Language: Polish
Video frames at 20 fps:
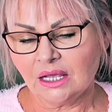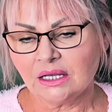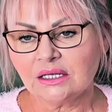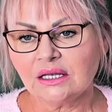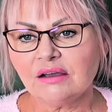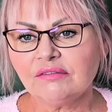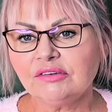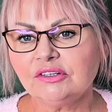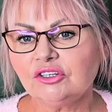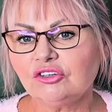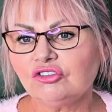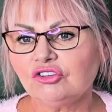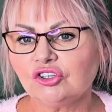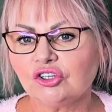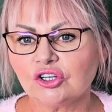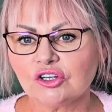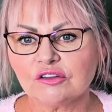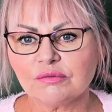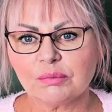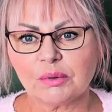Nawet jeśli to
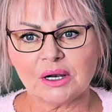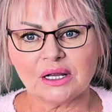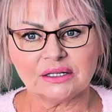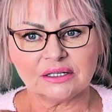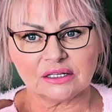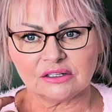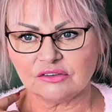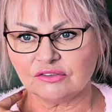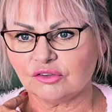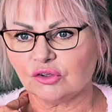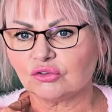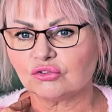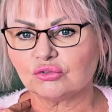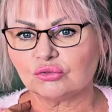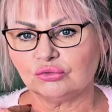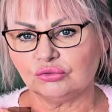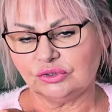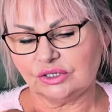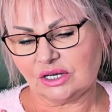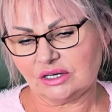jest po latach z
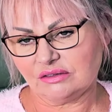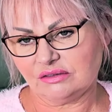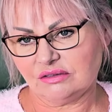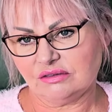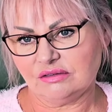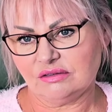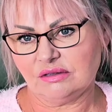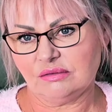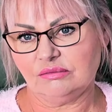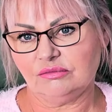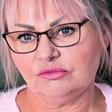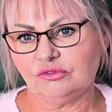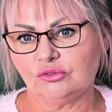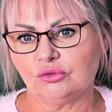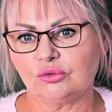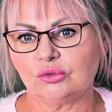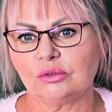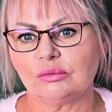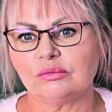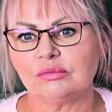narcyzm, w
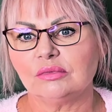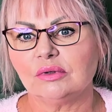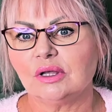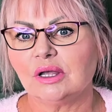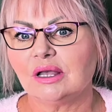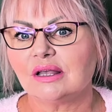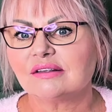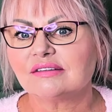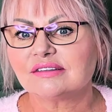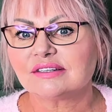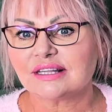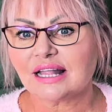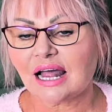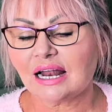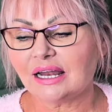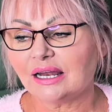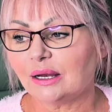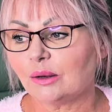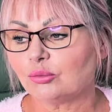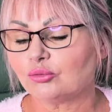którym
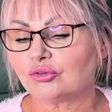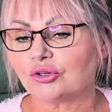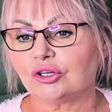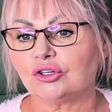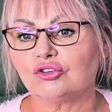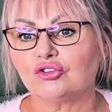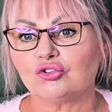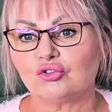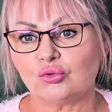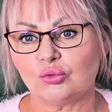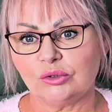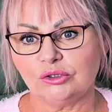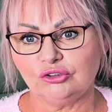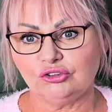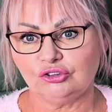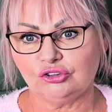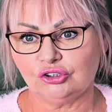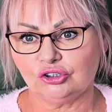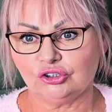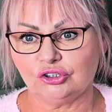stale na przykład czułeś
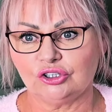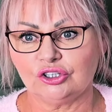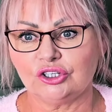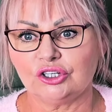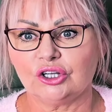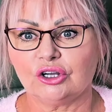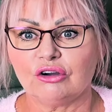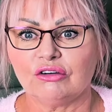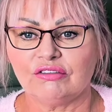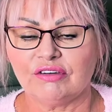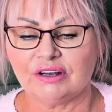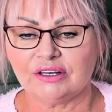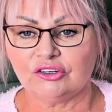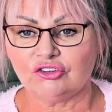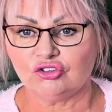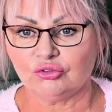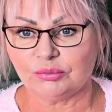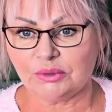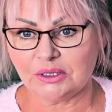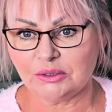się krytykowany,
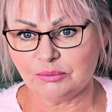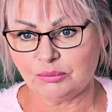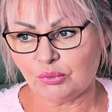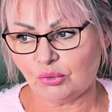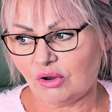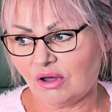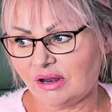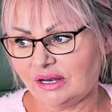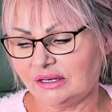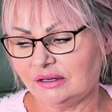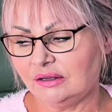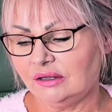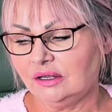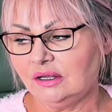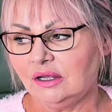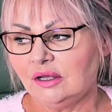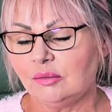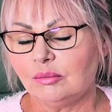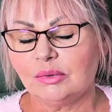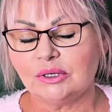czy manipulowany,
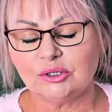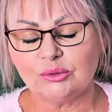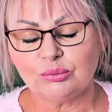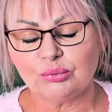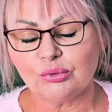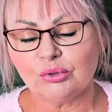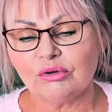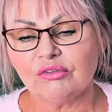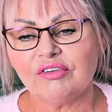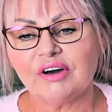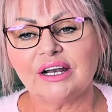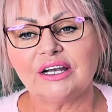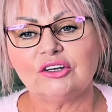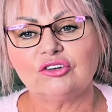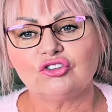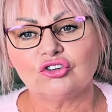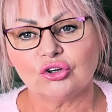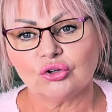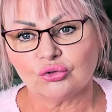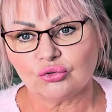manipulowany,
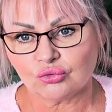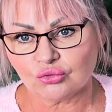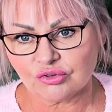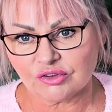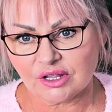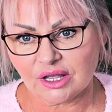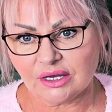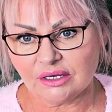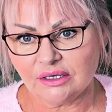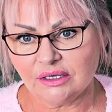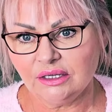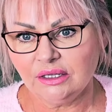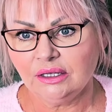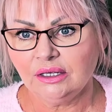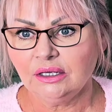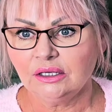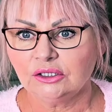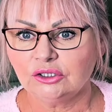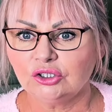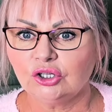czy odrzucany,
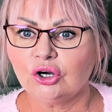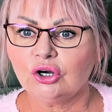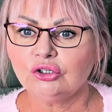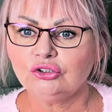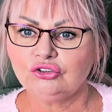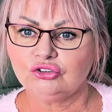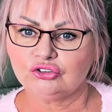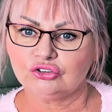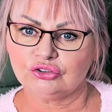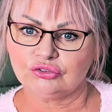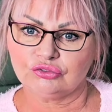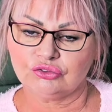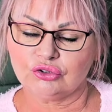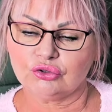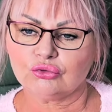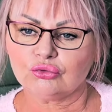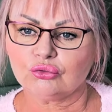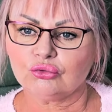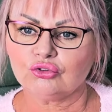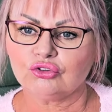dochodzisz do
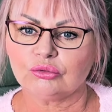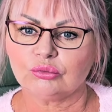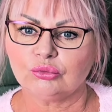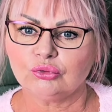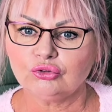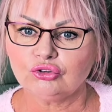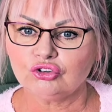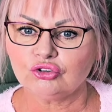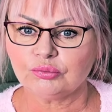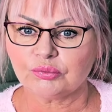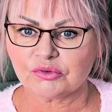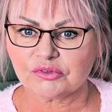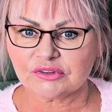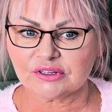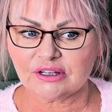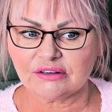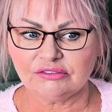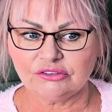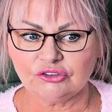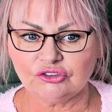wniosku, że musisz
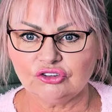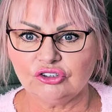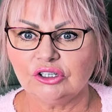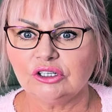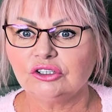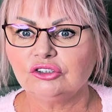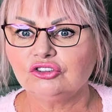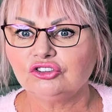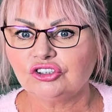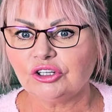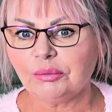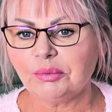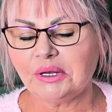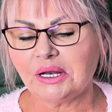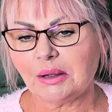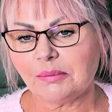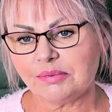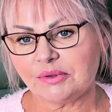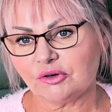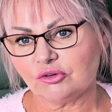postawić siebie
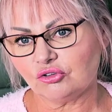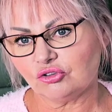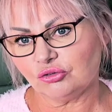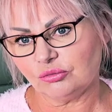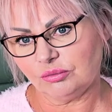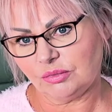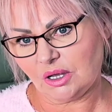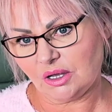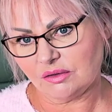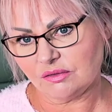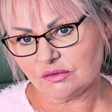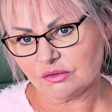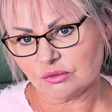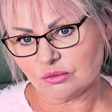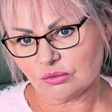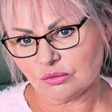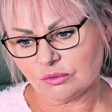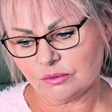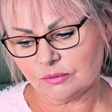na pierwszym miejscu.